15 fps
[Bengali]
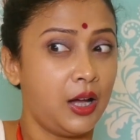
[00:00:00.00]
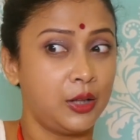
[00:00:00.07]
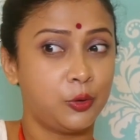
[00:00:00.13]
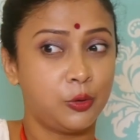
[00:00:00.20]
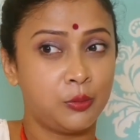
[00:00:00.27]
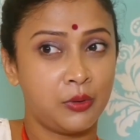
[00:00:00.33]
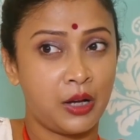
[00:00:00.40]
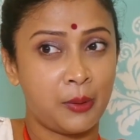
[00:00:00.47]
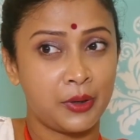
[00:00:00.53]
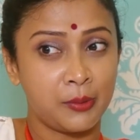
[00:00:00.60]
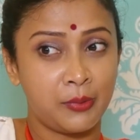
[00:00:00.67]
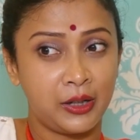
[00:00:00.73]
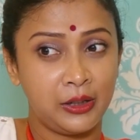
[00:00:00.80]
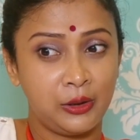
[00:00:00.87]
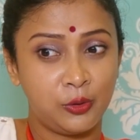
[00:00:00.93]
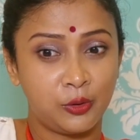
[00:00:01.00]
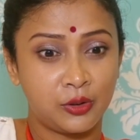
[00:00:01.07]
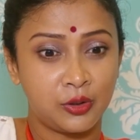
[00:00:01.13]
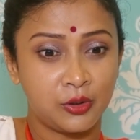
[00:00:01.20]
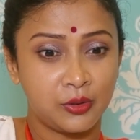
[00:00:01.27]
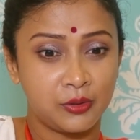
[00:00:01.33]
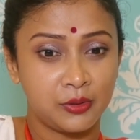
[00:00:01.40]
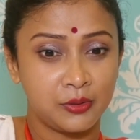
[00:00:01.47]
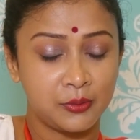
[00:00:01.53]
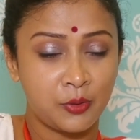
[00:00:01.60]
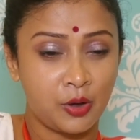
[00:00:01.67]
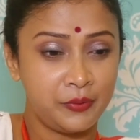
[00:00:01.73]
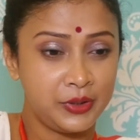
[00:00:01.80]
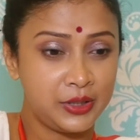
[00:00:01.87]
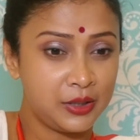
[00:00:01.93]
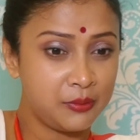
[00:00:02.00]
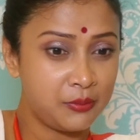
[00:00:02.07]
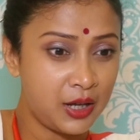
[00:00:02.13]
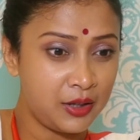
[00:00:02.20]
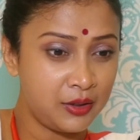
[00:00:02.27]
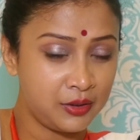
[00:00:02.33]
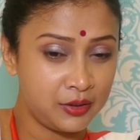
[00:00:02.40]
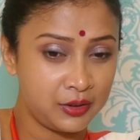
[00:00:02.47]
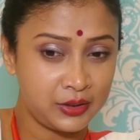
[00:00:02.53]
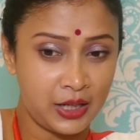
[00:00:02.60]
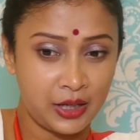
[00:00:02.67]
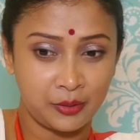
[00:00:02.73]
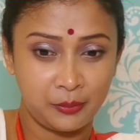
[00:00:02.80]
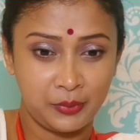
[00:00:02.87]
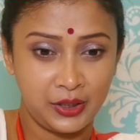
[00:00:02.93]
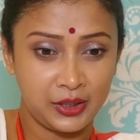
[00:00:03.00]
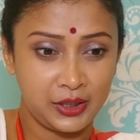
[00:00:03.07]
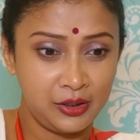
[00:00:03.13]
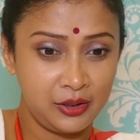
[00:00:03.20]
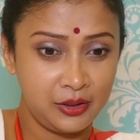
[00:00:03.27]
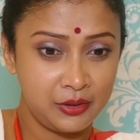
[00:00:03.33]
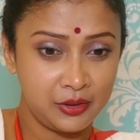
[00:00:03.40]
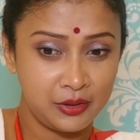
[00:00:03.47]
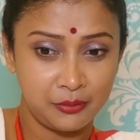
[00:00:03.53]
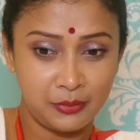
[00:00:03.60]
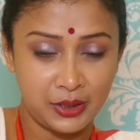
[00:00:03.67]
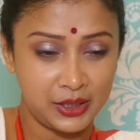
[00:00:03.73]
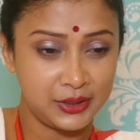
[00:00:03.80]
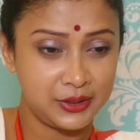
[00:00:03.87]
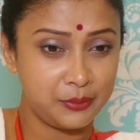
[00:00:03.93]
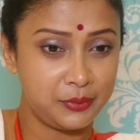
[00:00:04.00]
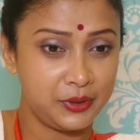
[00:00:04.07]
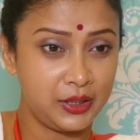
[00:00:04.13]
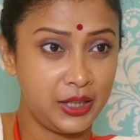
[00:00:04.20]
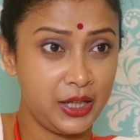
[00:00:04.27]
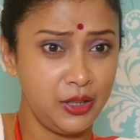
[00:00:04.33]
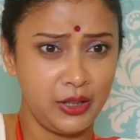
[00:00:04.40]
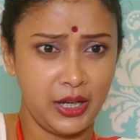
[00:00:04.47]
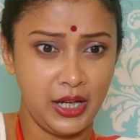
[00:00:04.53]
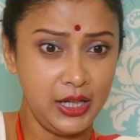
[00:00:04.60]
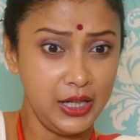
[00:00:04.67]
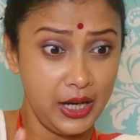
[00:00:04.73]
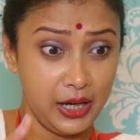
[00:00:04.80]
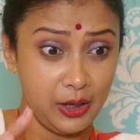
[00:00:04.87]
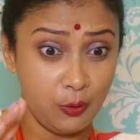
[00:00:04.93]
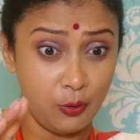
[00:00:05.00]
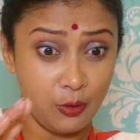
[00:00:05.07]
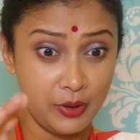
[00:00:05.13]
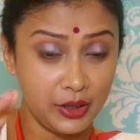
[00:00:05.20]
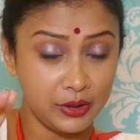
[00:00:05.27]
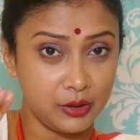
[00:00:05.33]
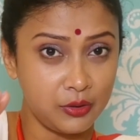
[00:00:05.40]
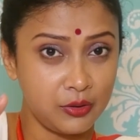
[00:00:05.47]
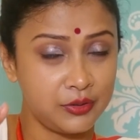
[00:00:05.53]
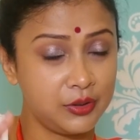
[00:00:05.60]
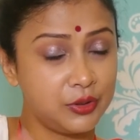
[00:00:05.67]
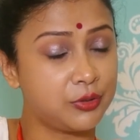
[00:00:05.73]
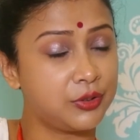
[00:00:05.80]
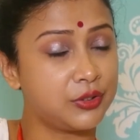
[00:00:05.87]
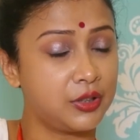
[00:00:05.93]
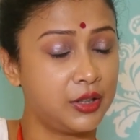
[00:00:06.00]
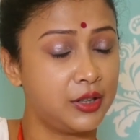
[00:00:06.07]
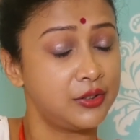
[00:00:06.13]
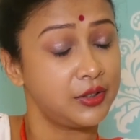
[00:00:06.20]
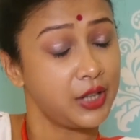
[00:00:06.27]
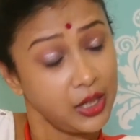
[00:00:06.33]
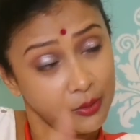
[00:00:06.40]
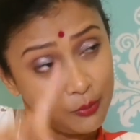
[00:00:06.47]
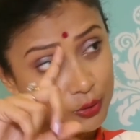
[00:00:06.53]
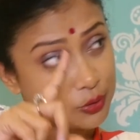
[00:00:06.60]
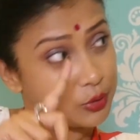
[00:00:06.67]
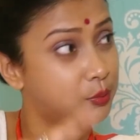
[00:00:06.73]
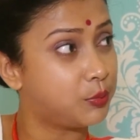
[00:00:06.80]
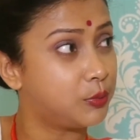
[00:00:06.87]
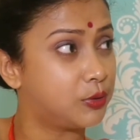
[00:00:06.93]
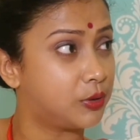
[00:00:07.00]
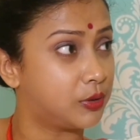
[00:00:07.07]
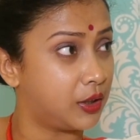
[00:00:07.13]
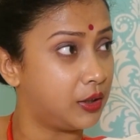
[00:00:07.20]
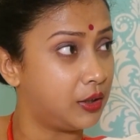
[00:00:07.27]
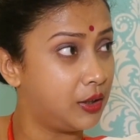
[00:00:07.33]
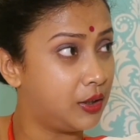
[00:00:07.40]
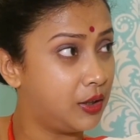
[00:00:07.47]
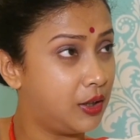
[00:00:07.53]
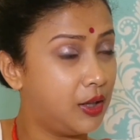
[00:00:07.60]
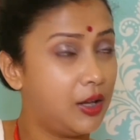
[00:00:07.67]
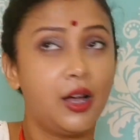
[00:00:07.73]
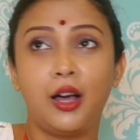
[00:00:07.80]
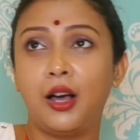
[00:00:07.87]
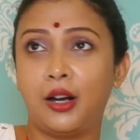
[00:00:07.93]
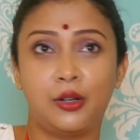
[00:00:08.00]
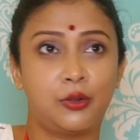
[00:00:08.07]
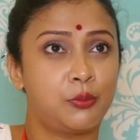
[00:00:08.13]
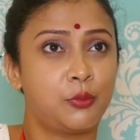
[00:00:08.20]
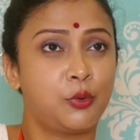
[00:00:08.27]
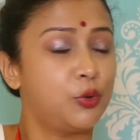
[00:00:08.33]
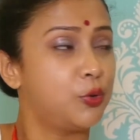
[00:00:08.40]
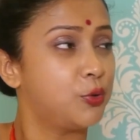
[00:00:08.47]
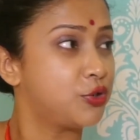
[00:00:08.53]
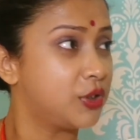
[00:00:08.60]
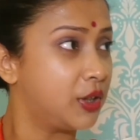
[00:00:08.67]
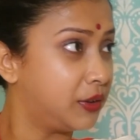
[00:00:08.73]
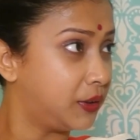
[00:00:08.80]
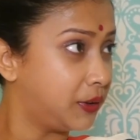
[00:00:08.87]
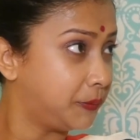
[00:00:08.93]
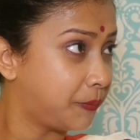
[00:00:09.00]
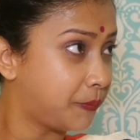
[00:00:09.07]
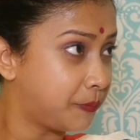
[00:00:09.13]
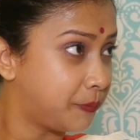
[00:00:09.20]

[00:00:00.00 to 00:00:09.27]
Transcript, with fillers: আদৌ আমার বাড়ির লোক কোভিডে থাকবে কি মারা যাবে এই এই এরকম একটা সিচুয়েশনে সেই বছর পুজোটায় আর কোনো অনুষ্ঠান নেই